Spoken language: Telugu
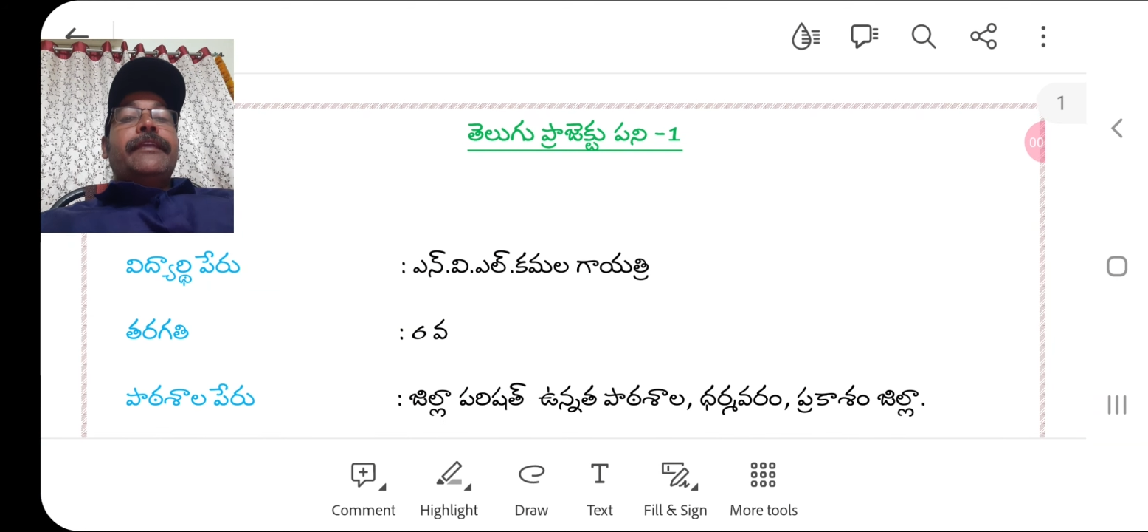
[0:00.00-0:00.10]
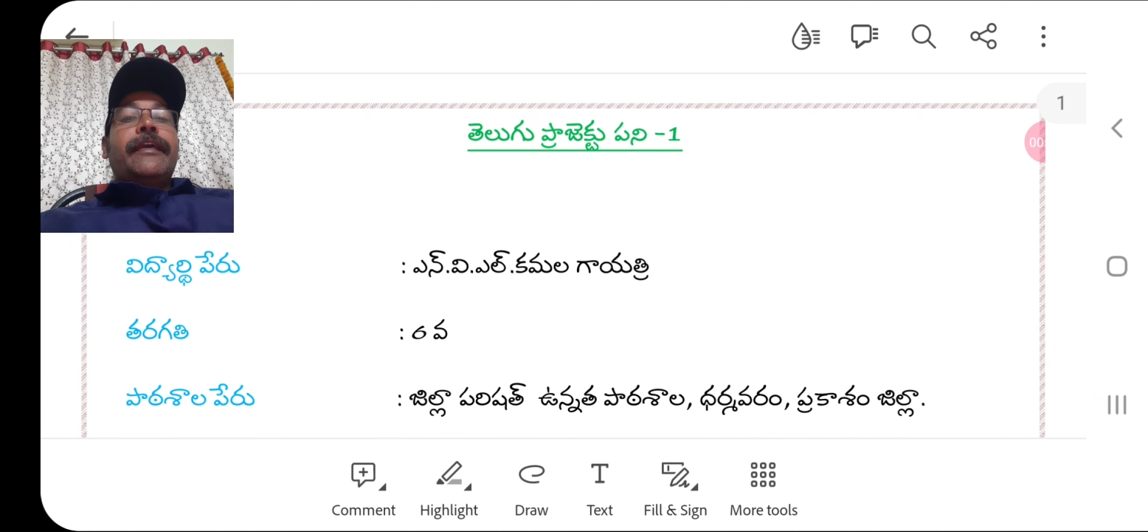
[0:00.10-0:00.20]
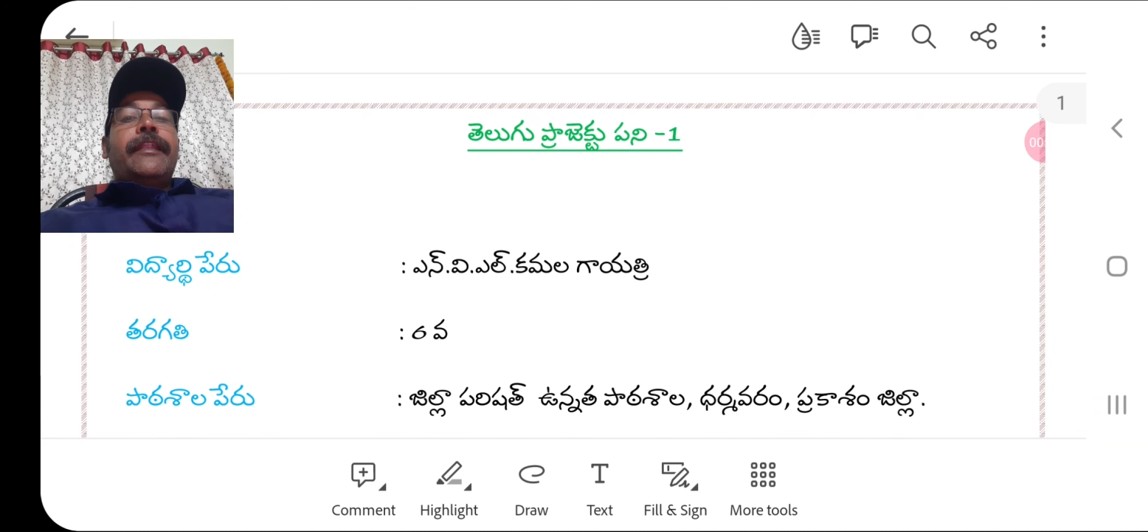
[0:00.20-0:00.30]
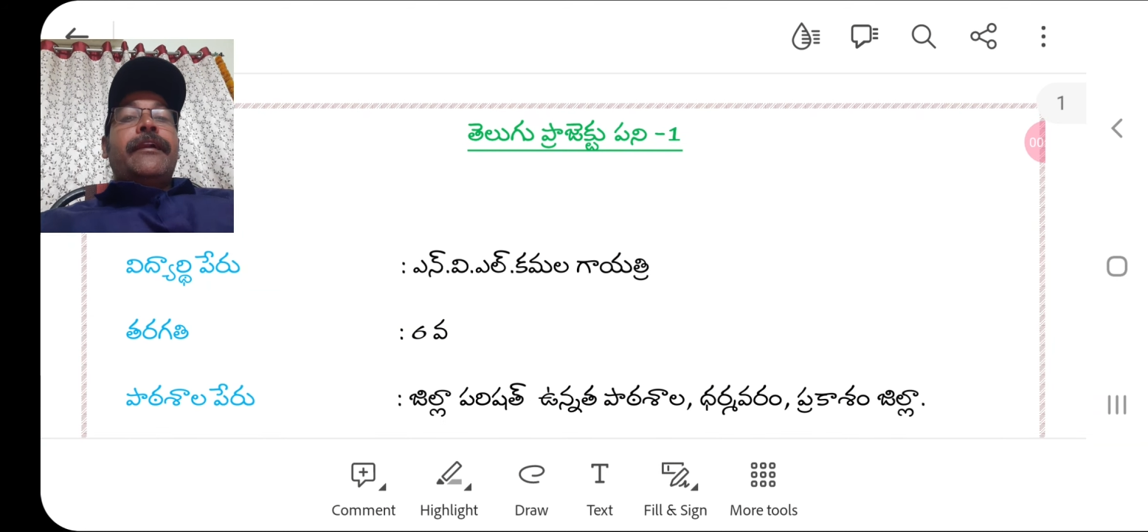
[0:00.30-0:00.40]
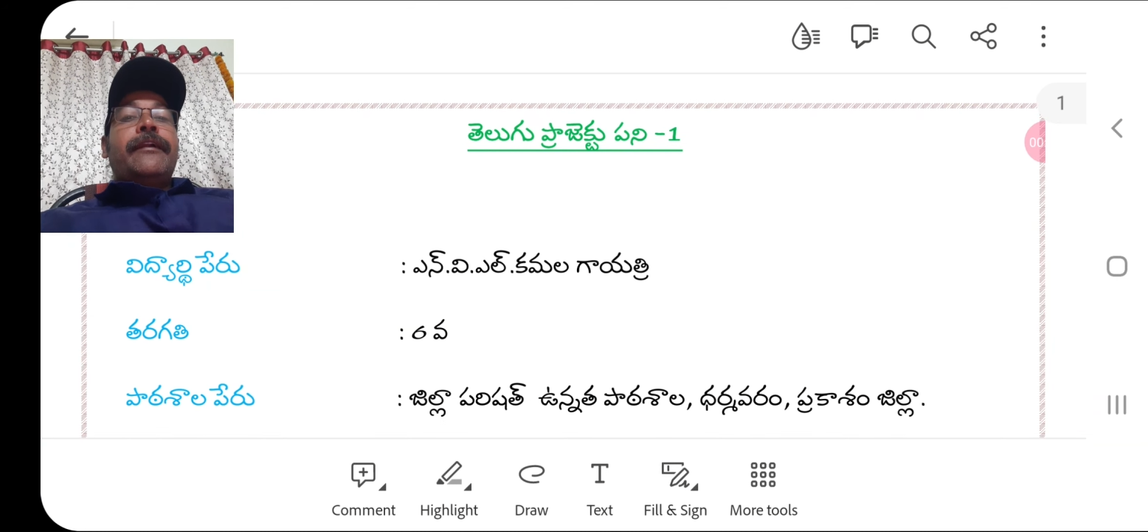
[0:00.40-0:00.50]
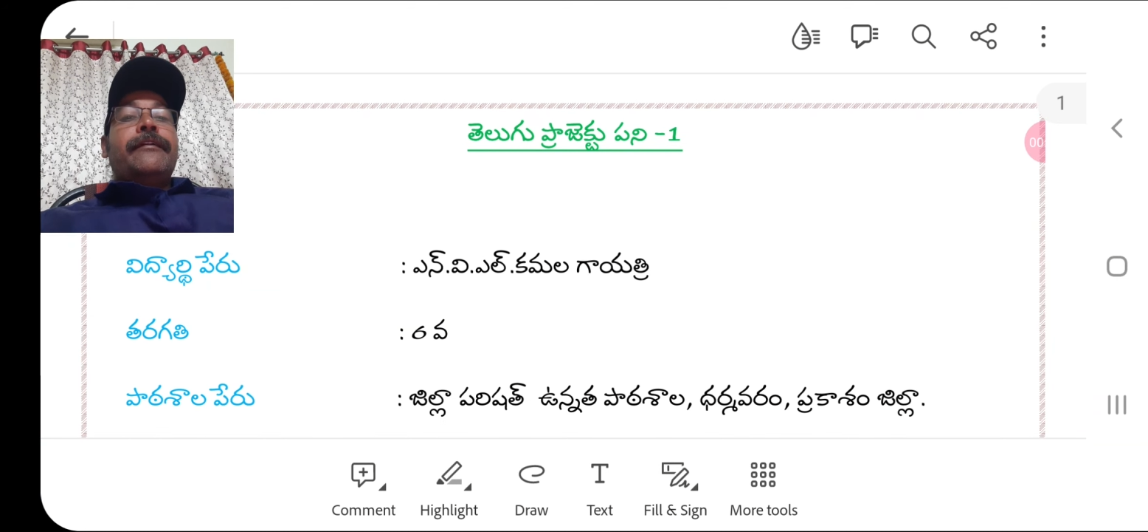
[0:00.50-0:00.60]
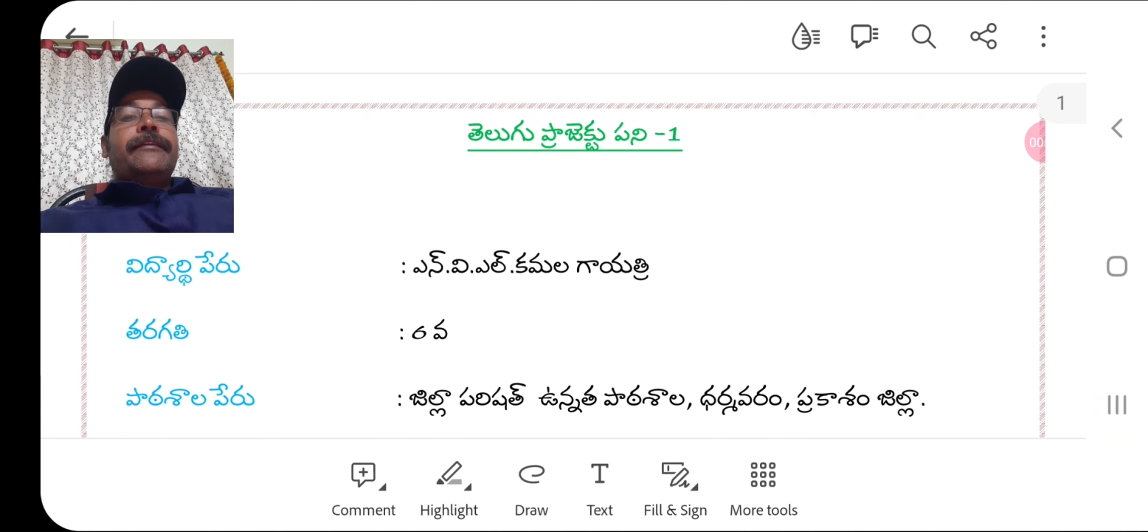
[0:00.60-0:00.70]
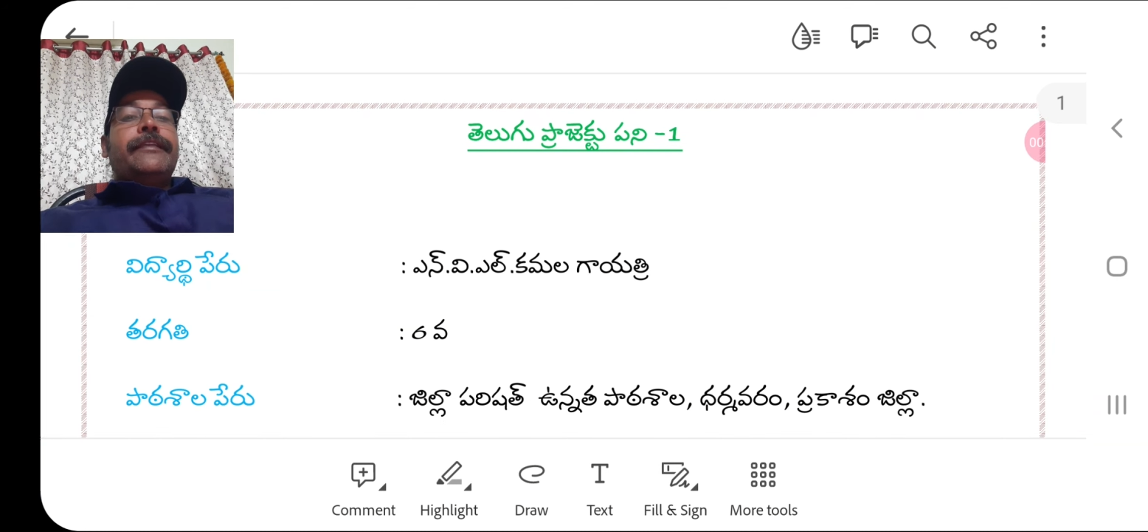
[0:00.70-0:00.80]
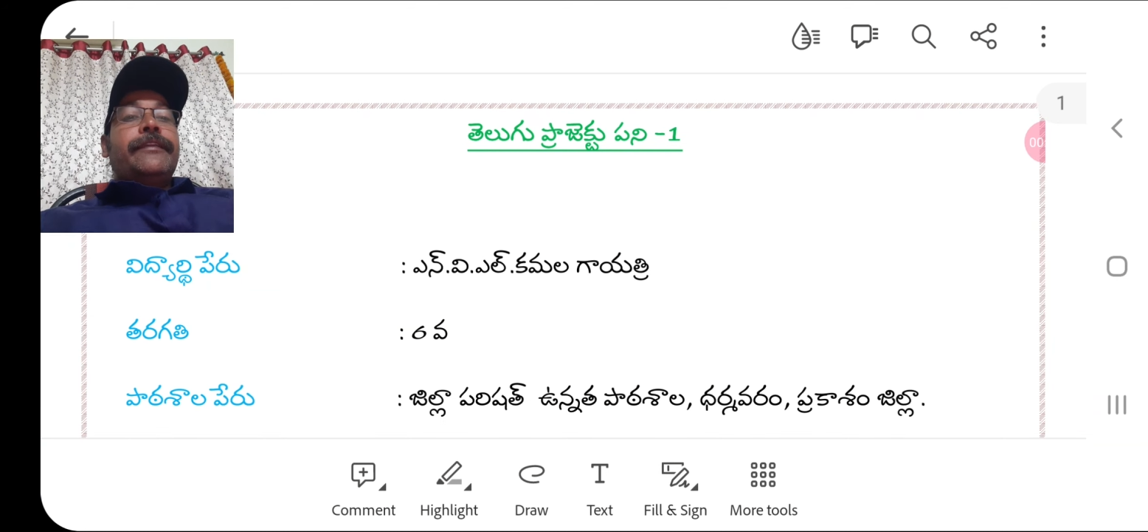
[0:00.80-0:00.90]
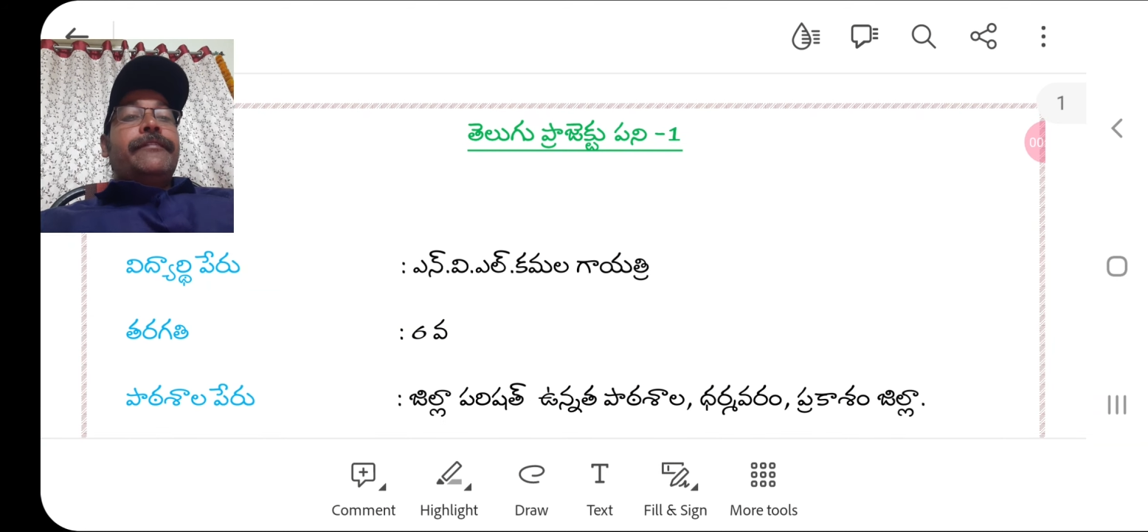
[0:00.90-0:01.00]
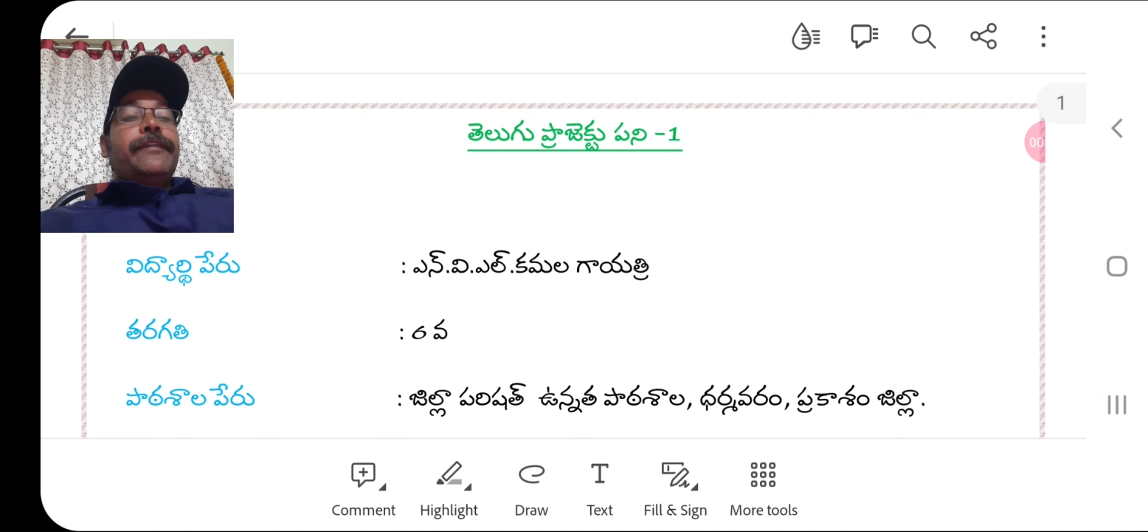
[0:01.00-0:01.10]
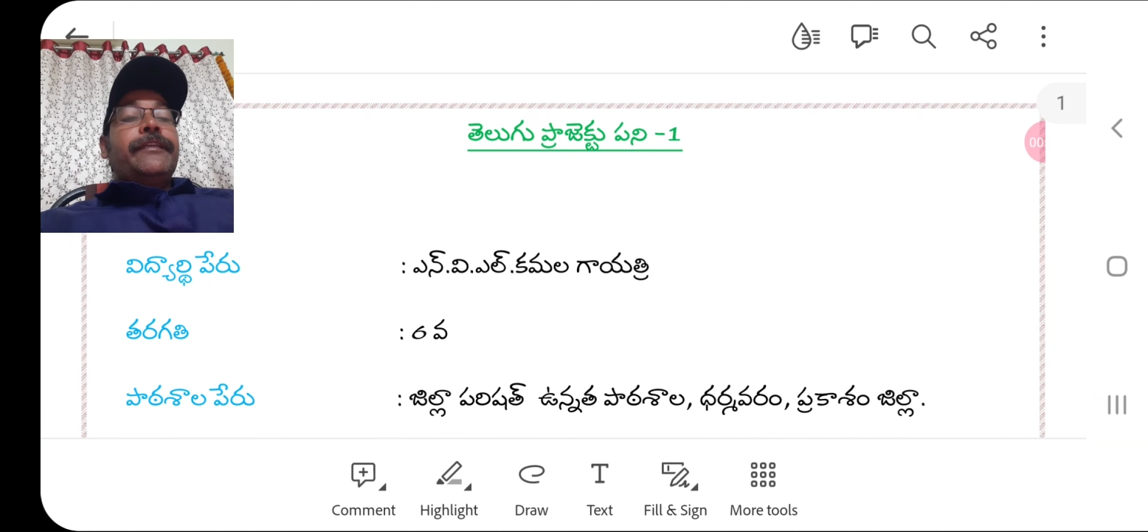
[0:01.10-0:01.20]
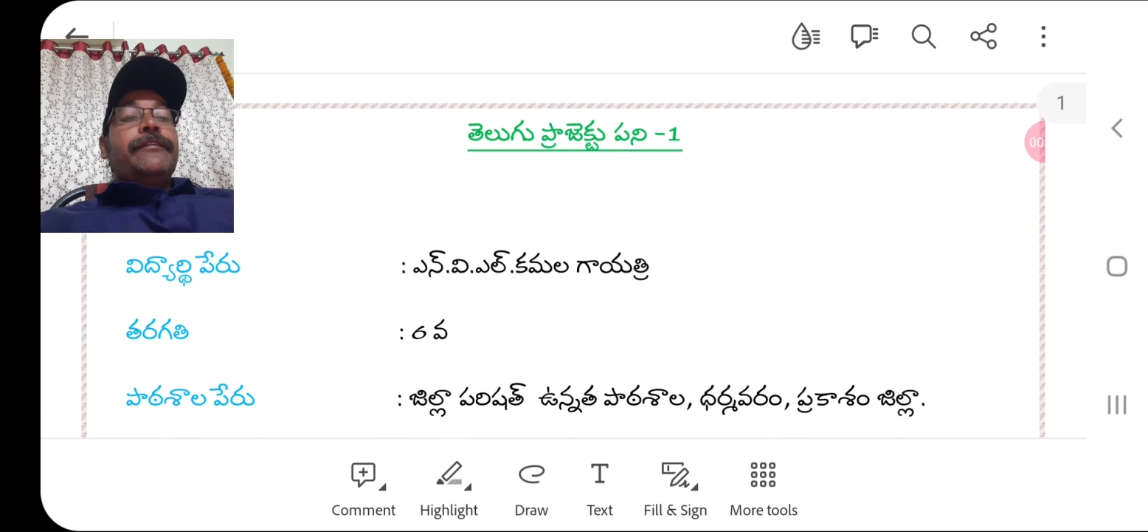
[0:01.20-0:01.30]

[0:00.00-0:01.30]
ఎలా ఏమి